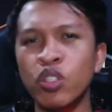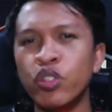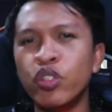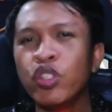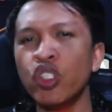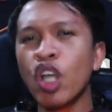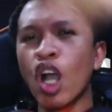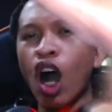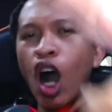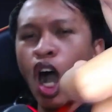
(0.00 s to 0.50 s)

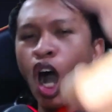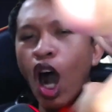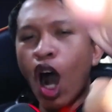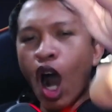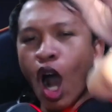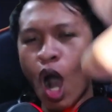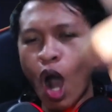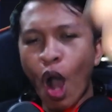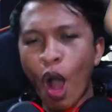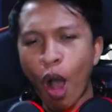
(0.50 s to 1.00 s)
Yo,
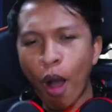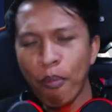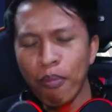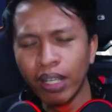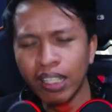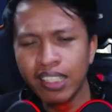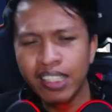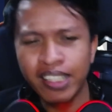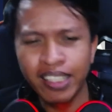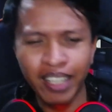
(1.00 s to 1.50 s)

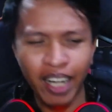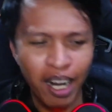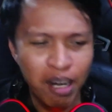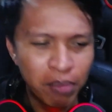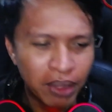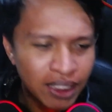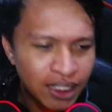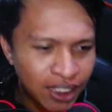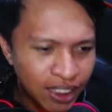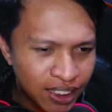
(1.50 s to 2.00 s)
Mr. and
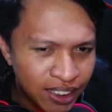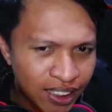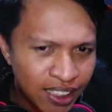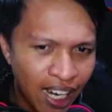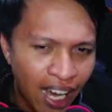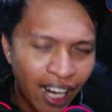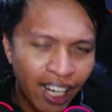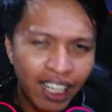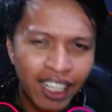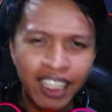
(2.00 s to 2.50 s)
Mrs.
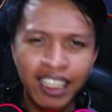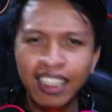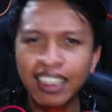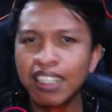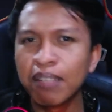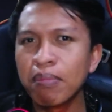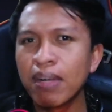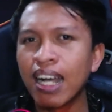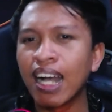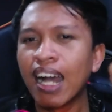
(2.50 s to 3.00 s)
Kali
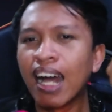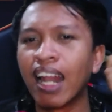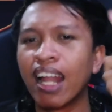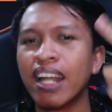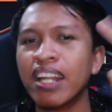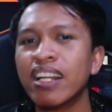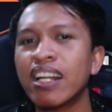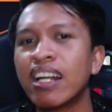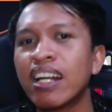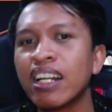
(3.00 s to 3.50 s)
ini
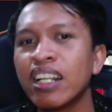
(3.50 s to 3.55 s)
bakalan